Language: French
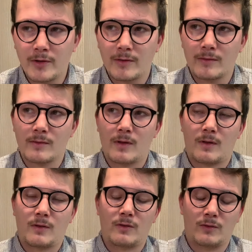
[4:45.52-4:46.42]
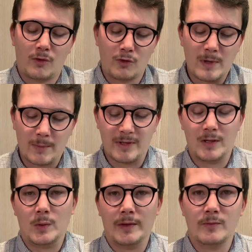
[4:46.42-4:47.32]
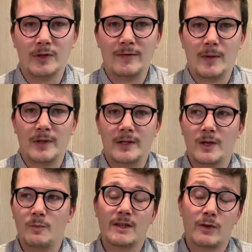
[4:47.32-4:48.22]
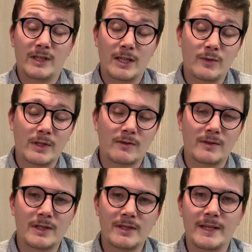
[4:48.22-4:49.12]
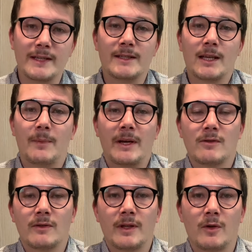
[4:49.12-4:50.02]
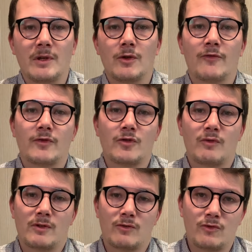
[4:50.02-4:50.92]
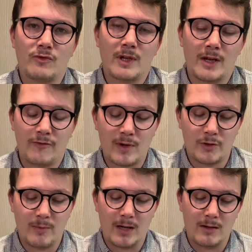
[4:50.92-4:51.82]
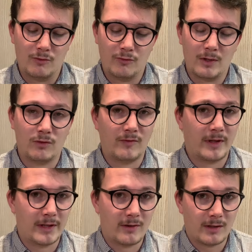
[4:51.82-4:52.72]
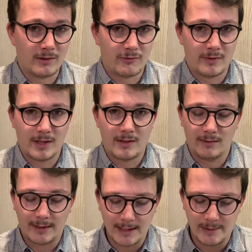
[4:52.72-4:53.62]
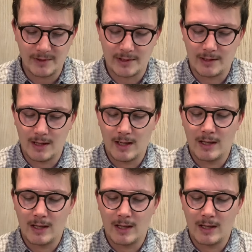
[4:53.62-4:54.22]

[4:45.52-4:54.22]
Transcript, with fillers: Oak, que Audemars Piguet lui avait demandé de fabriquer dans les années 70 et qui sera présentée en 1972 à la foire de Bâle, où elle trouvera d'ailleurs un succès euh, très limité.